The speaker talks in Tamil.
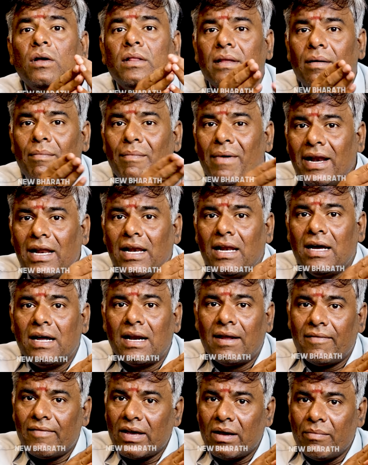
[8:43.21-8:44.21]
இந்த
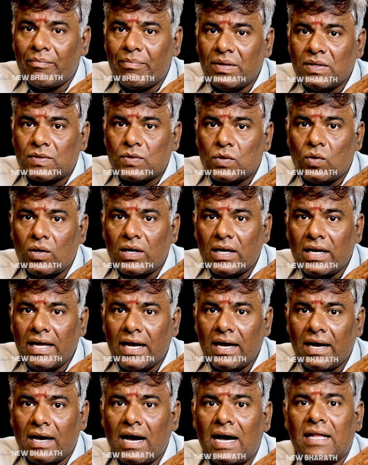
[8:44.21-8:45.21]
மாநிலங்களவை எம்பின்னு சொல்லுவாங்க
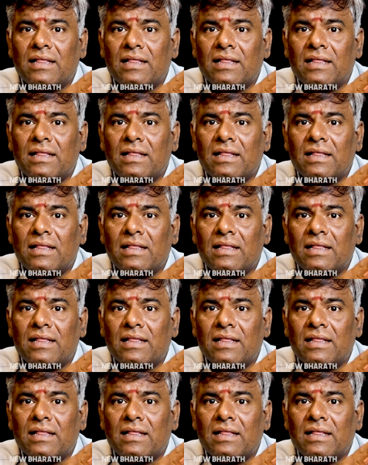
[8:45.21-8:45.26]
இல்லையா